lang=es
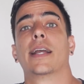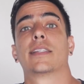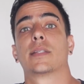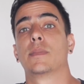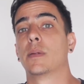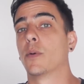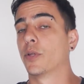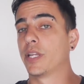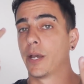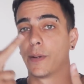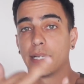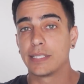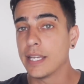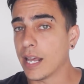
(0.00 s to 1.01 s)
ese mismo día
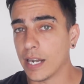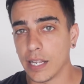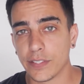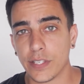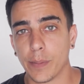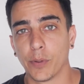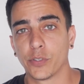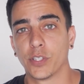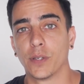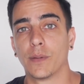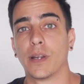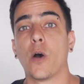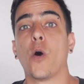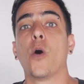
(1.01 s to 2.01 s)
besarla si es
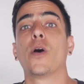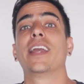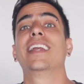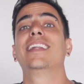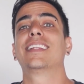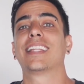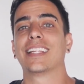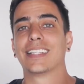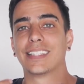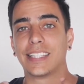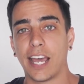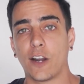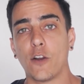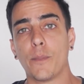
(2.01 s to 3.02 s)
posible o
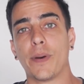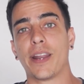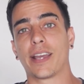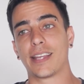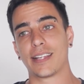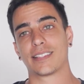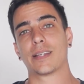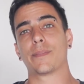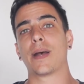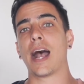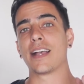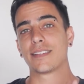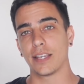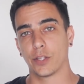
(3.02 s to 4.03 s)
intentarlo para que ella sepa
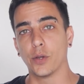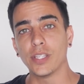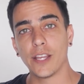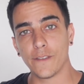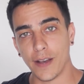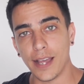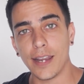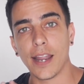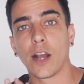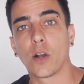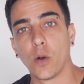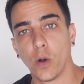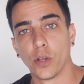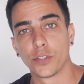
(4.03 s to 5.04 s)
hacia dónde van las
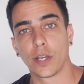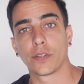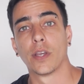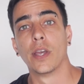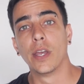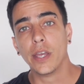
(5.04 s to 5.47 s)
cosas.